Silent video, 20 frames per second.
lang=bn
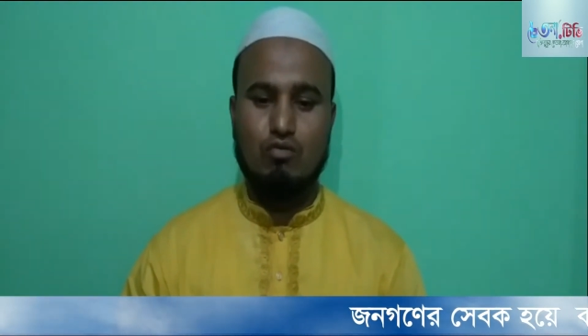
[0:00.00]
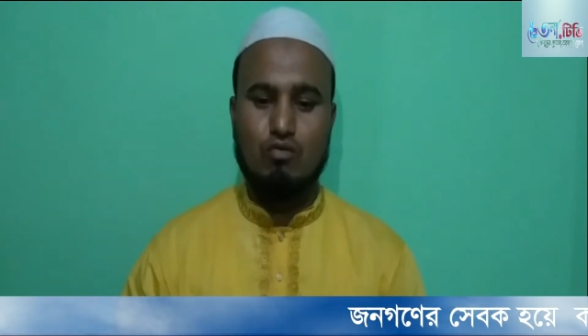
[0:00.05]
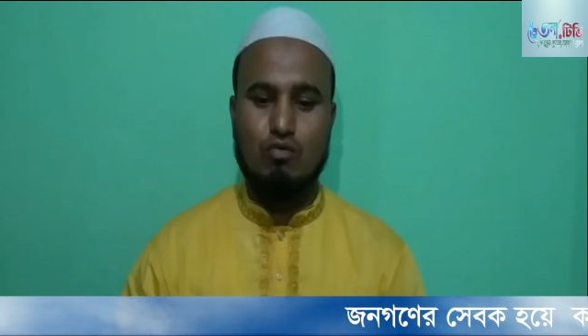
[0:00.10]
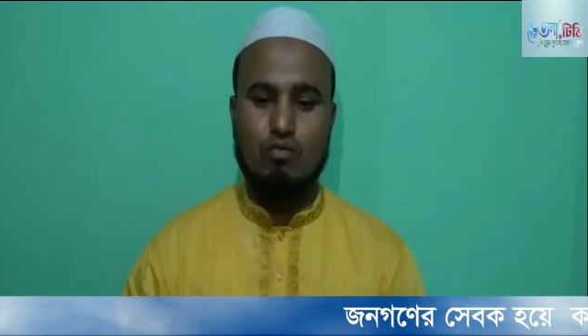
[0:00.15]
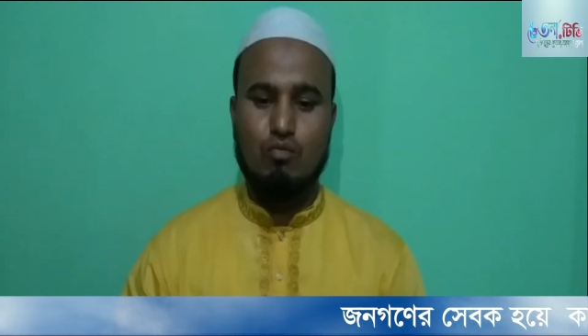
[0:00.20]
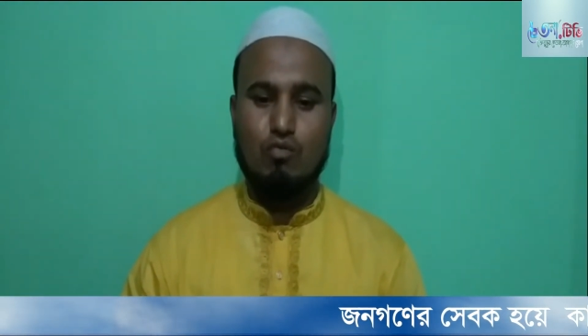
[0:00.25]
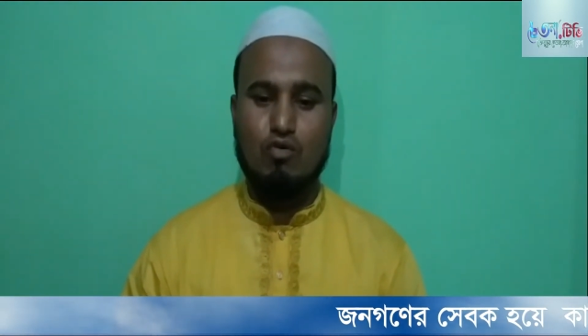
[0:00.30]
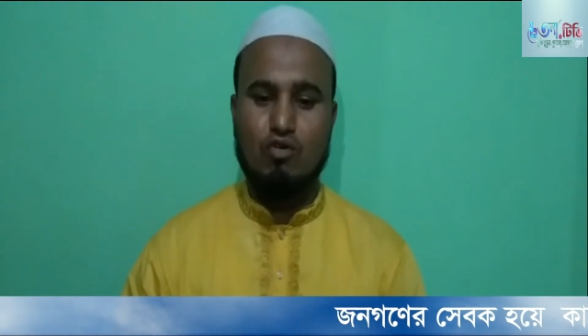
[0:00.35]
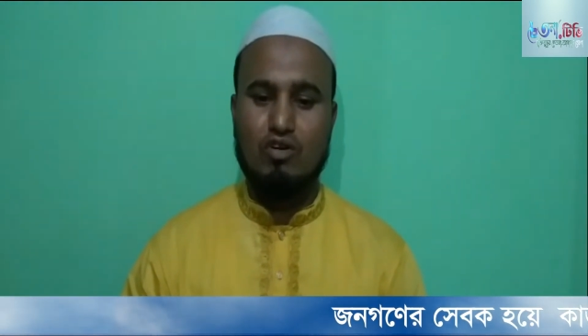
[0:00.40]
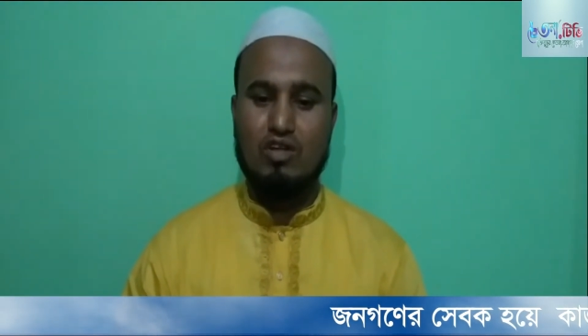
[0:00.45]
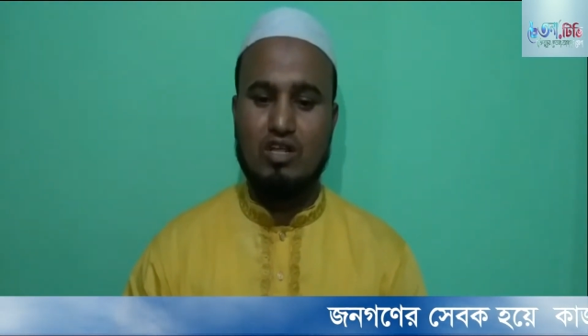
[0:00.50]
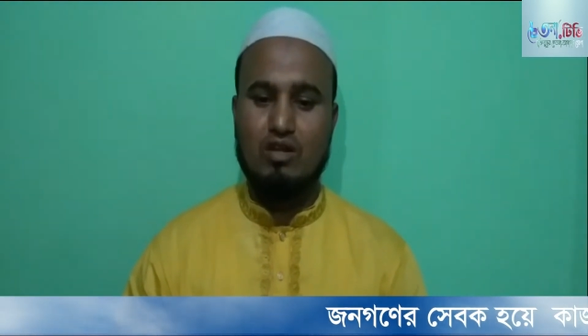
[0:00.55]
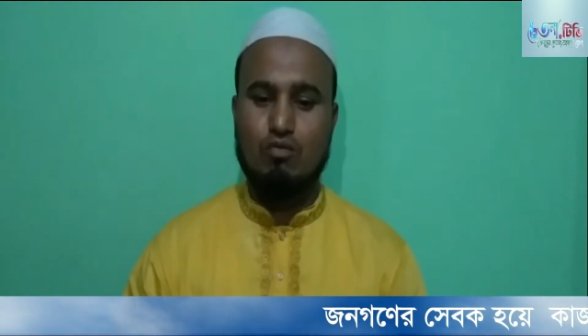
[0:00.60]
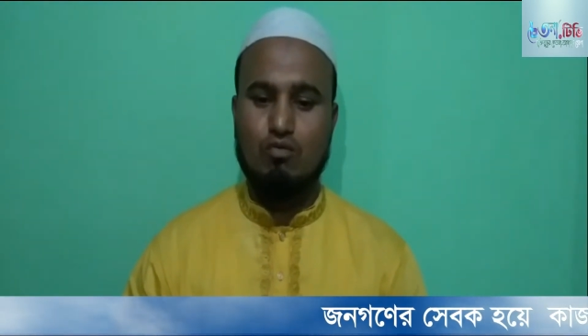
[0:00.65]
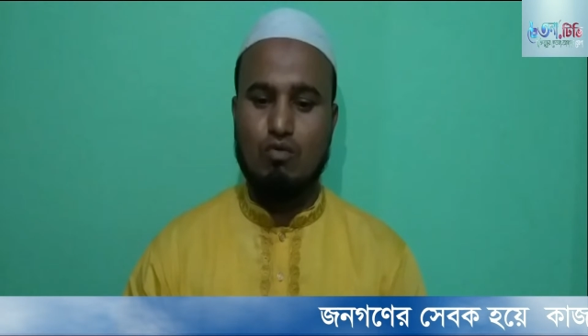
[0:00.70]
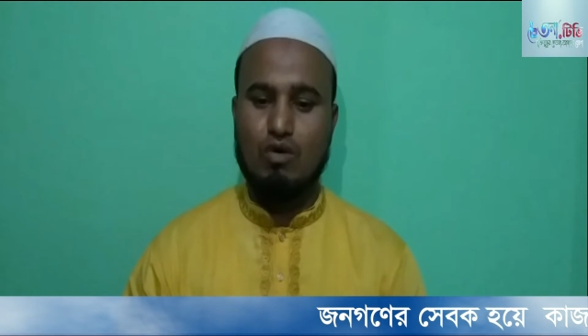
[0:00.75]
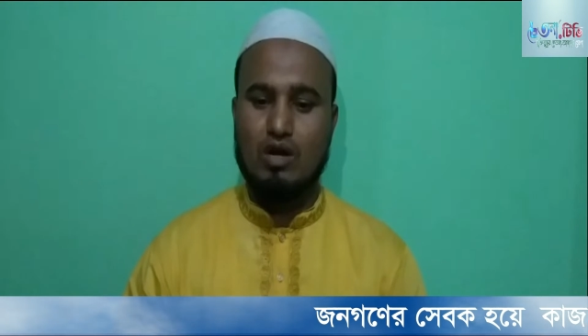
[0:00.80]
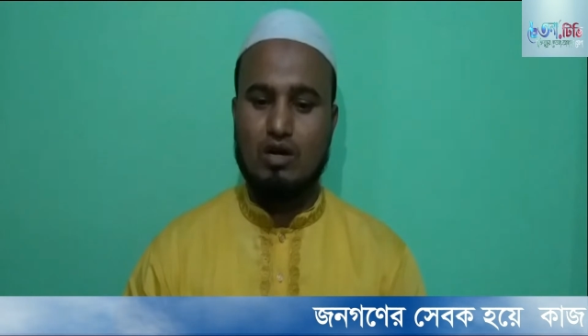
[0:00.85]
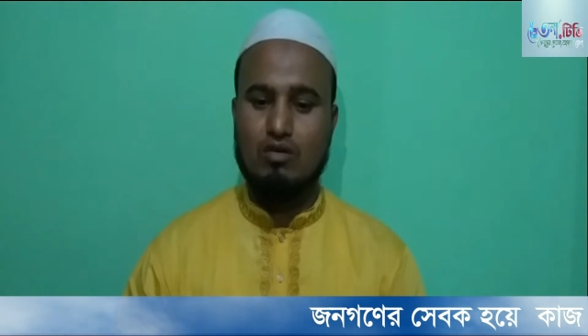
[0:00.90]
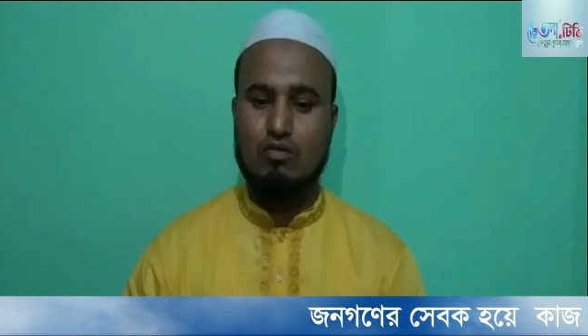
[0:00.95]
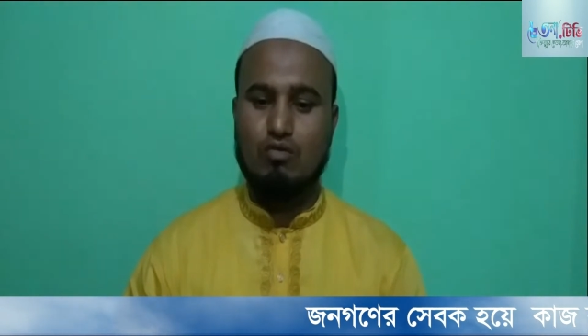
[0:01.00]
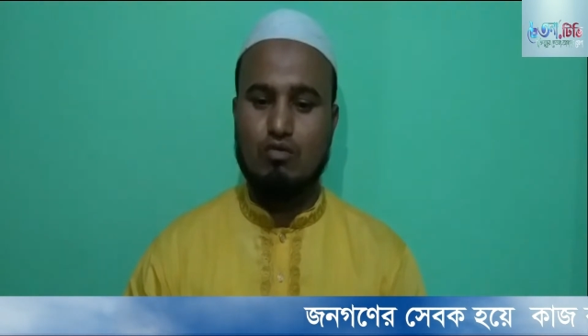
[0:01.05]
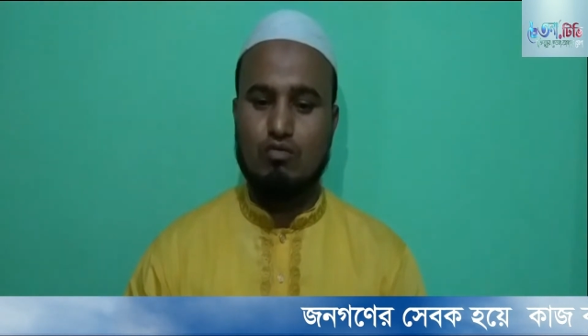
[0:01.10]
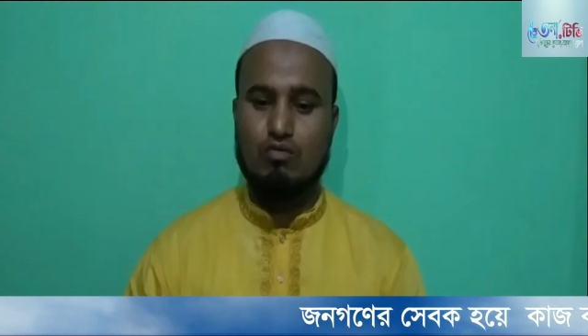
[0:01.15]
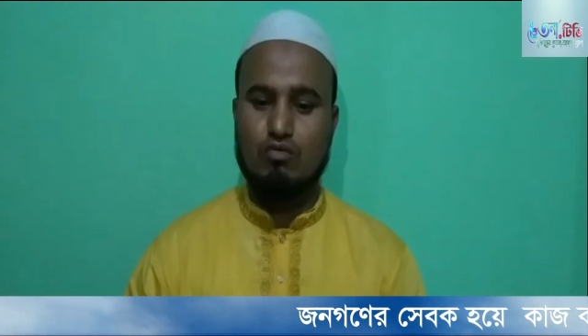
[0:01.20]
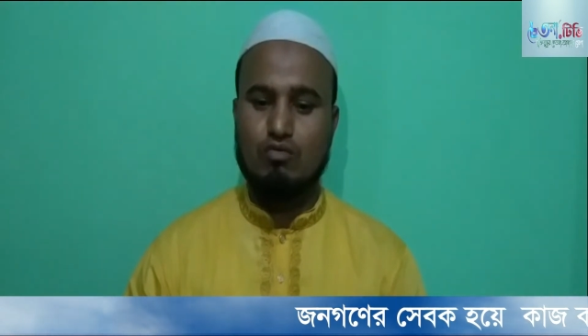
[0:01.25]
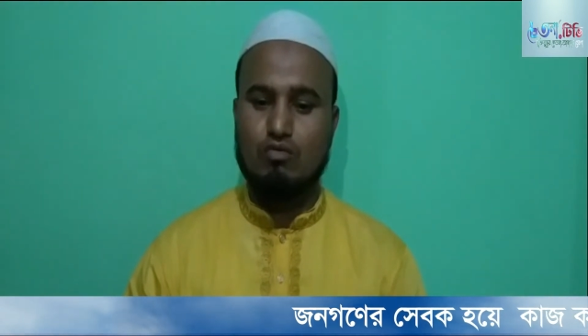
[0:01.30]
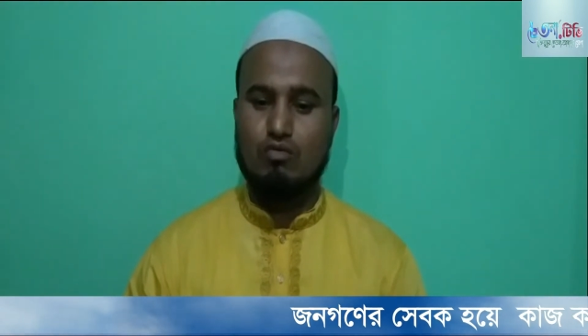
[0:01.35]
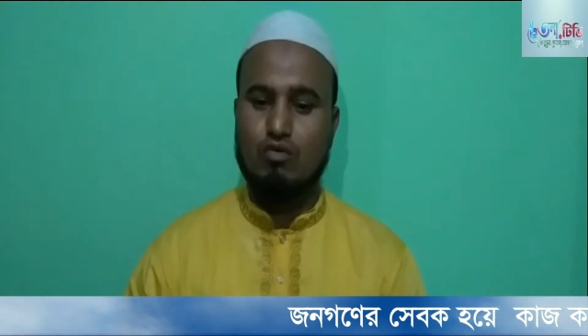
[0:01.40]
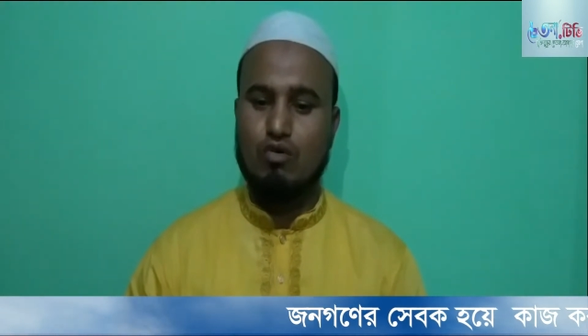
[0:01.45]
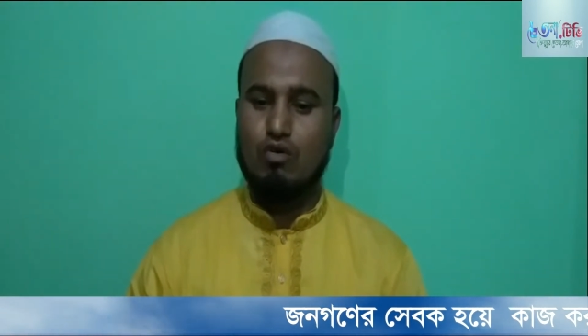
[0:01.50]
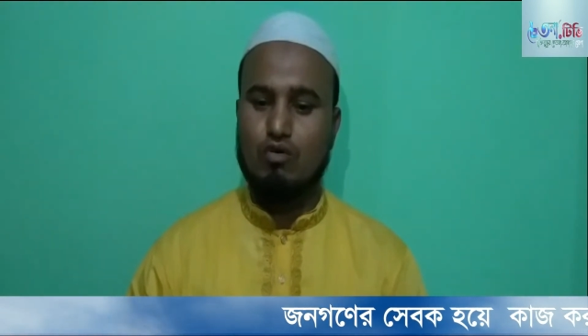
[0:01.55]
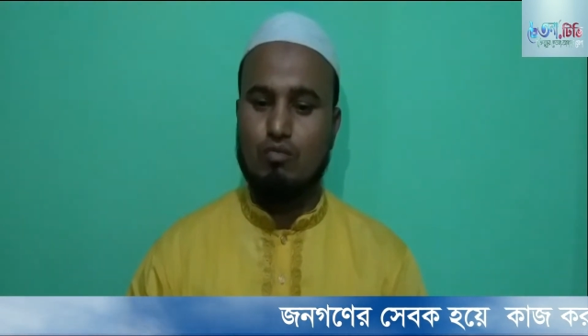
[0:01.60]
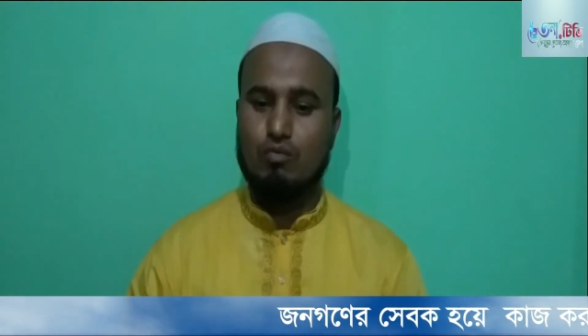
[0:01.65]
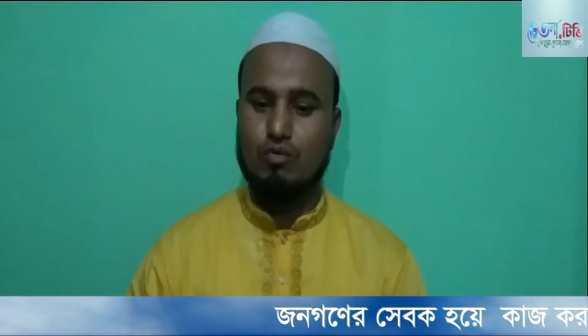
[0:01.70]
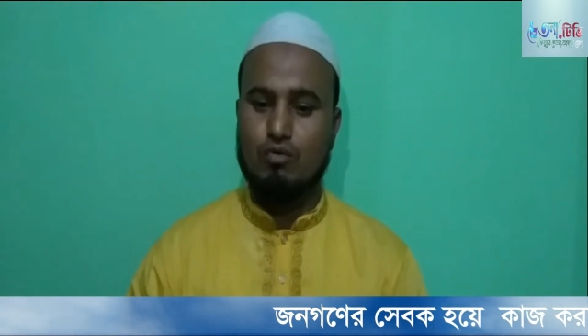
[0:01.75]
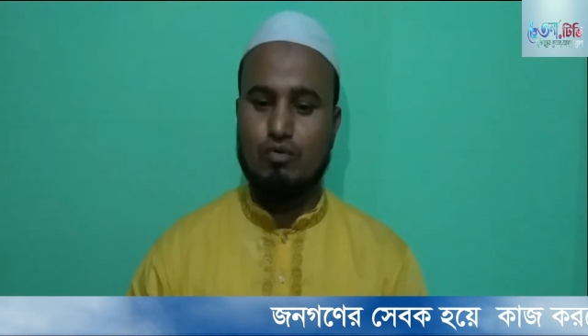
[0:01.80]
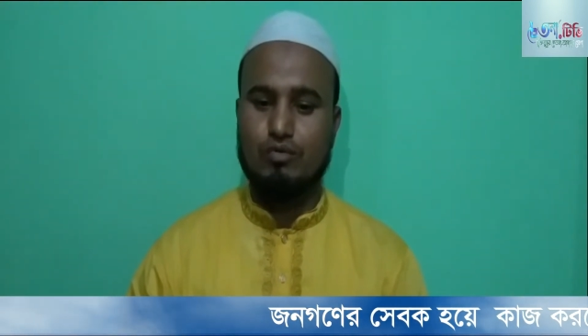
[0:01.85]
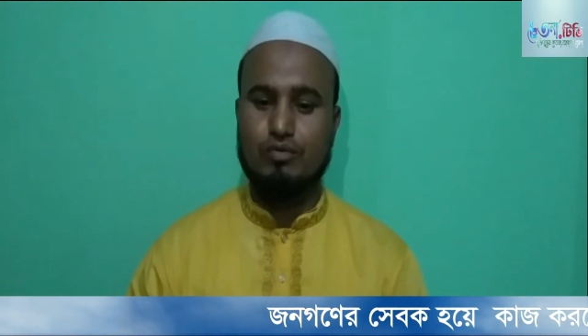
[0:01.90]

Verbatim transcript: ও মডেল ওয়ার্ড গঠন করব